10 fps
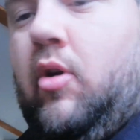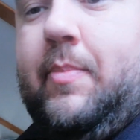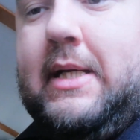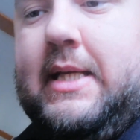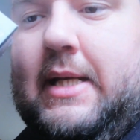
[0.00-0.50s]

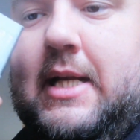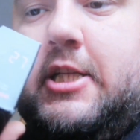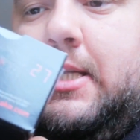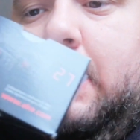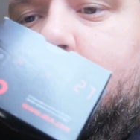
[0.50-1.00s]
empressé de
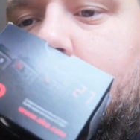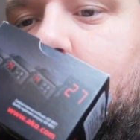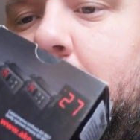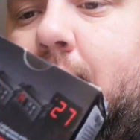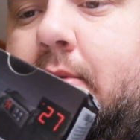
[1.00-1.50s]
l'acheter.
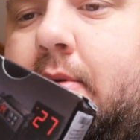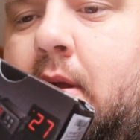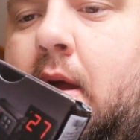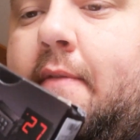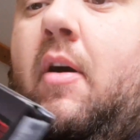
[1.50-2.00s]
Voilà,
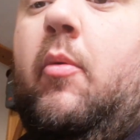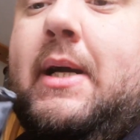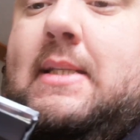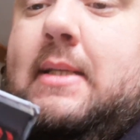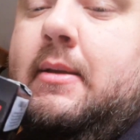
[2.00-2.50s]
pas enfin
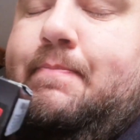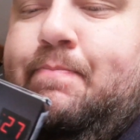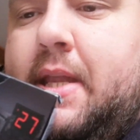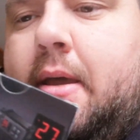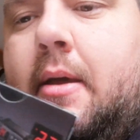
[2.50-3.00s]
empressé.
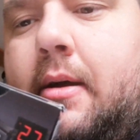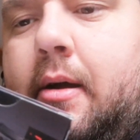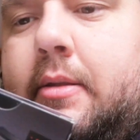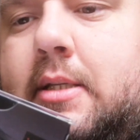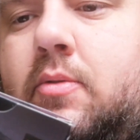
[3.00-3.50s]

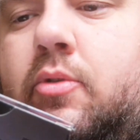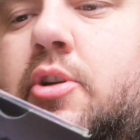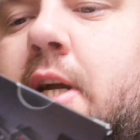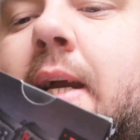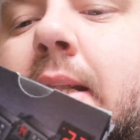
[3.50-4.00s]
Euh, disons que
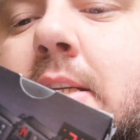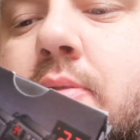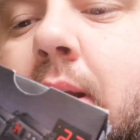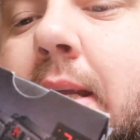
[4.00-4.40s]
j'ai regardé sur